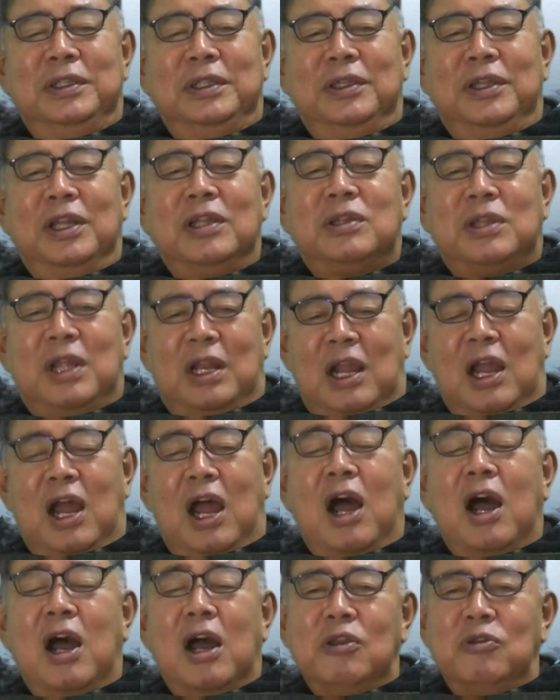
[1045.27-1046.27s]
だったら、
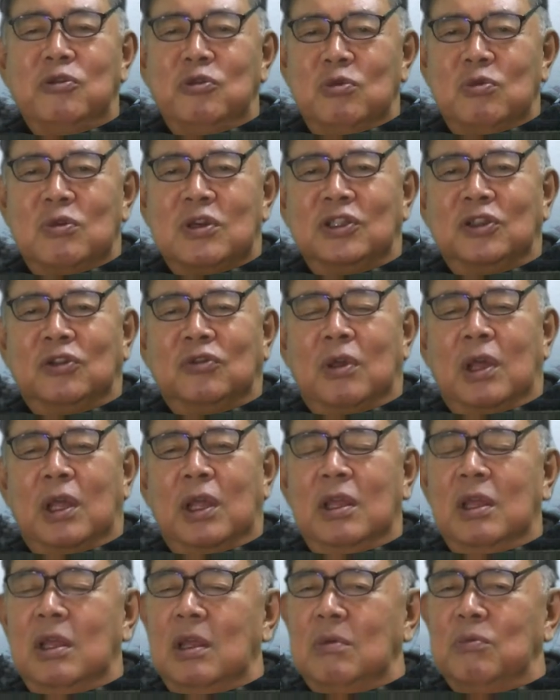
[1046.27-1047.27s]
ああいうのは実は
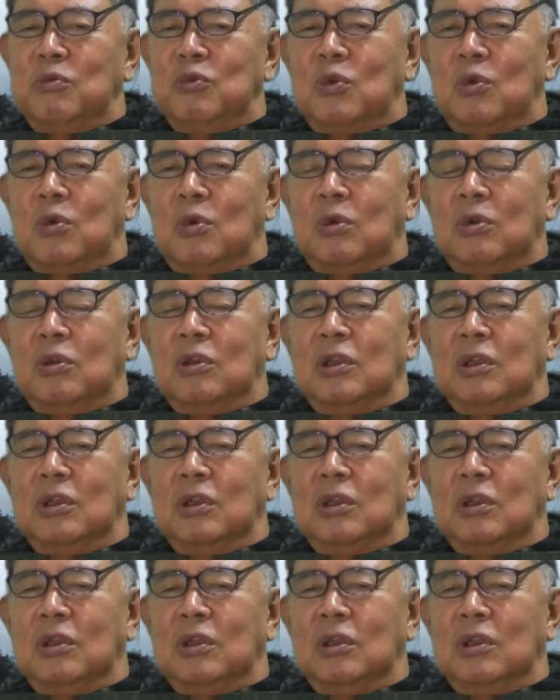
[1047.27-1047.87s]
AM の